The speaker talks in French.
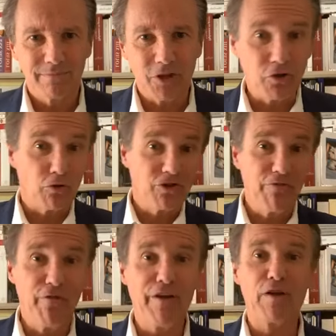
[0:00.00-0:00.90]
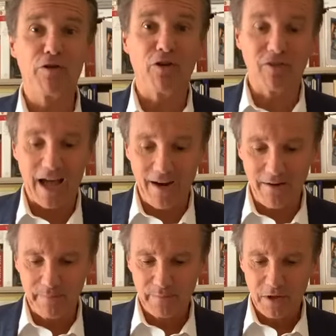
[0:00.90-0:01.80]
Et donc si vous faites le
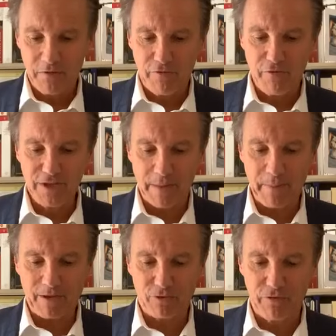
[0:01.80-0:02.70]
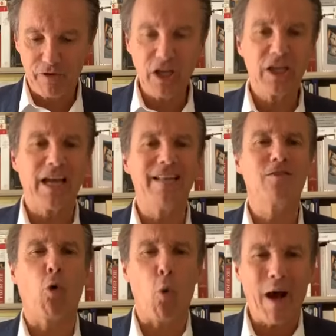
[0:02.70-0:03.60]
total, vous vous apercevez qu'il y a les
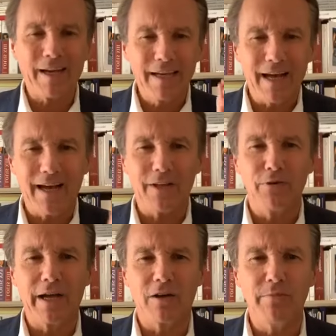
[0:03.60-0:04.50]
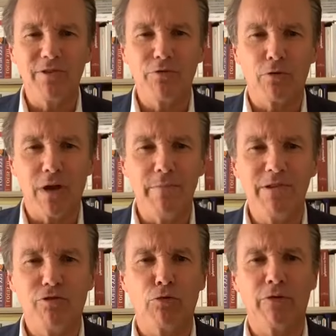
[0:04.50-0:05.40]
trois quarts de la commission de la
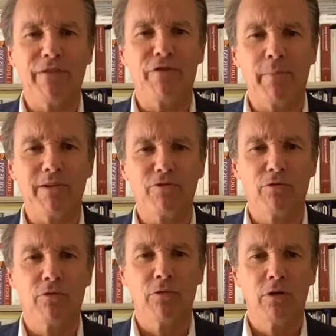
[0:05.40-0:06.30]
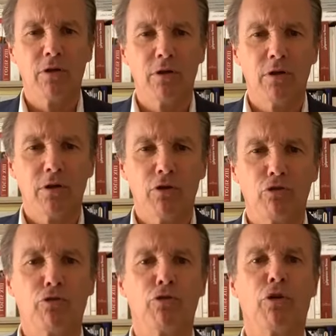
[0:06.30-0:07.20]
mission d'information
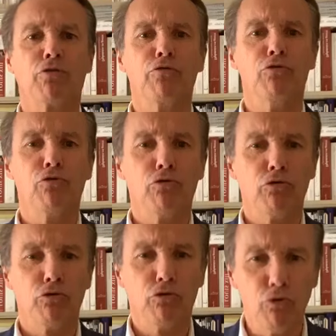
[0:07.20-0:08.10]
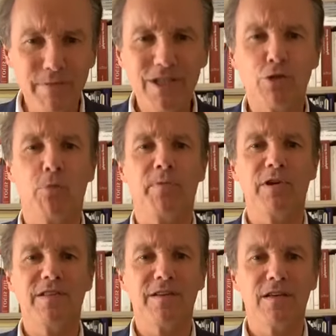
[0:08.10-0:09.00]
sont dans une soumission
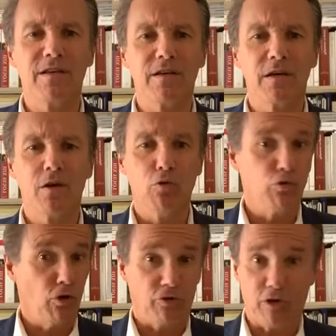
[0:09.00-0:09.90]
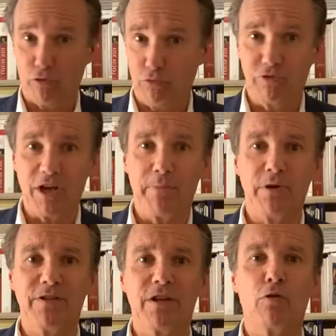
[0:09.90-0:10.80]
politique ou dans un soutien
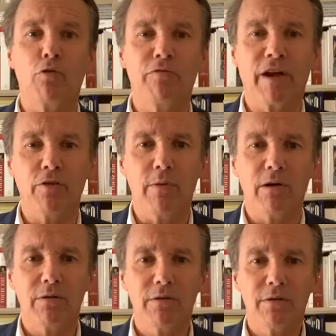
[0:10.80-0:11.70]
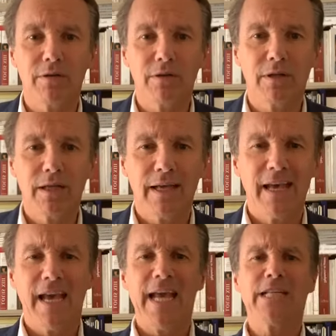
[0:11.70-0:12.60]
politique au gouvernement.
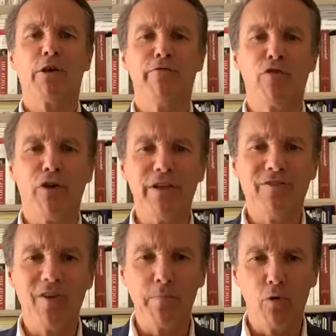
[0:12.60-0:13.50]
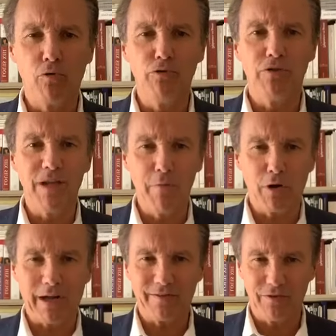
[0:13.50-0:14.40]
Est-ce que vous connaissez beaucoup de
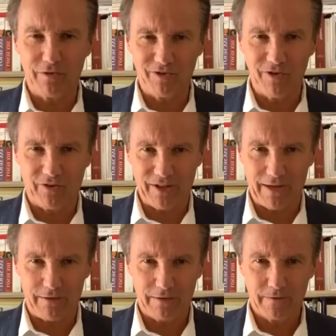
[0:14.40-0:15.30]
démocratie occidentale